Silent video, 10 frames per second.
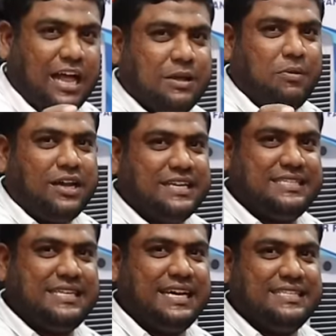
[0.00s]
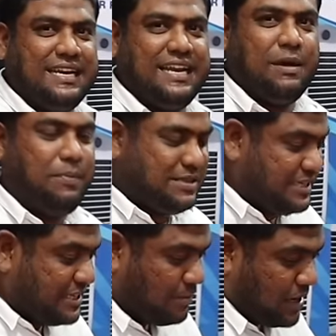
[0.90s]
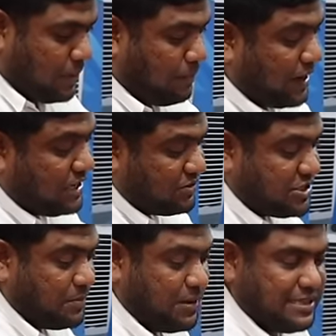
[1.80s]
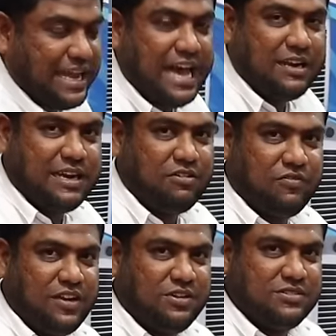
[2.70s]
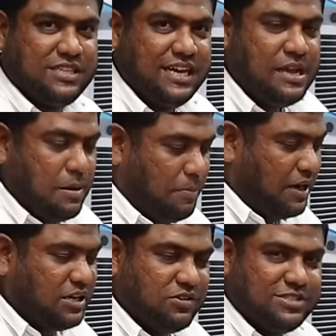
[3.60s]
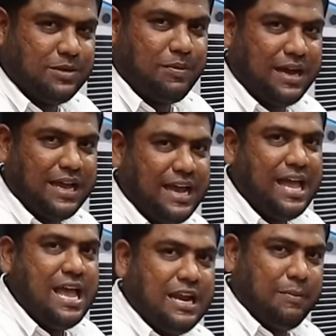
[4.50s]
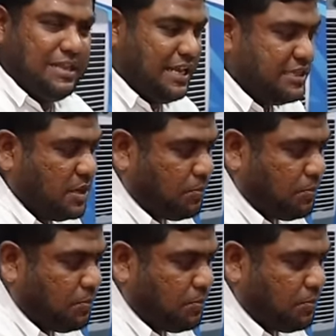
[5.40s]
அந்த மாதிரி ஸ்டேஜ்ல எல்லாம் பாத்தீங்கன்னா இந்த மாதிரி படுக்க வச்சிருப்பாங்க இந்த ஏர் டவர் ஃபேனை வந்து படுக்க வச்சிருப்பாங்க நம்ம இதுல எந்த